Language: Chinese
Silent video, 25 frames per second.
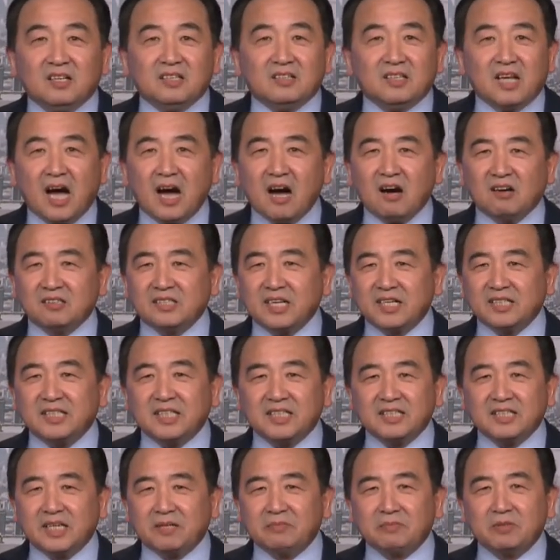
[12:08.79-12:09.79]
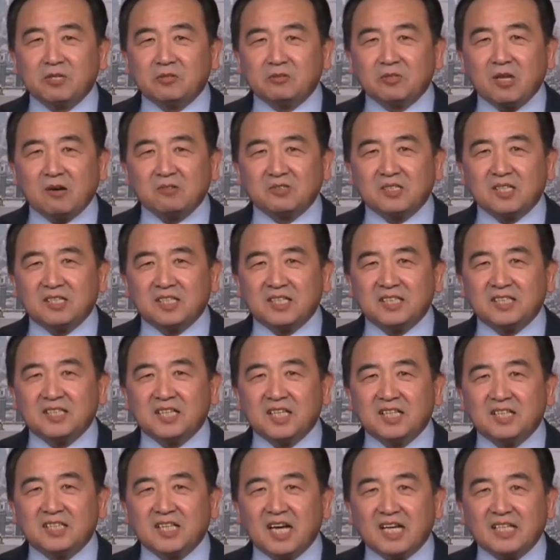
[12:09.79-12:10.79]
那好，这期节目就到这里，
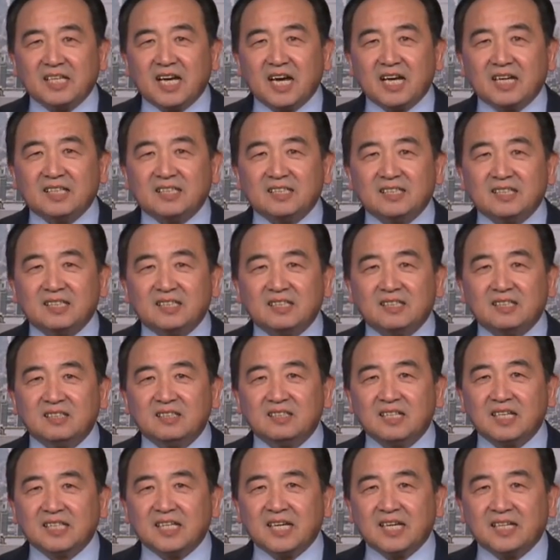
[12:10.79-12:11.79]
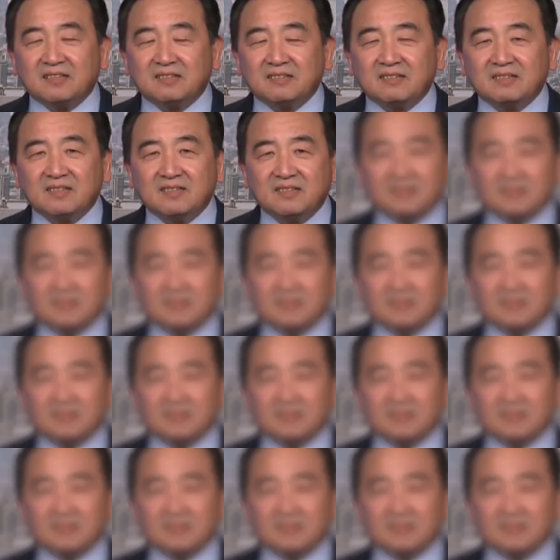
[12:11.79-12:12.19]
谢谢大家，再见。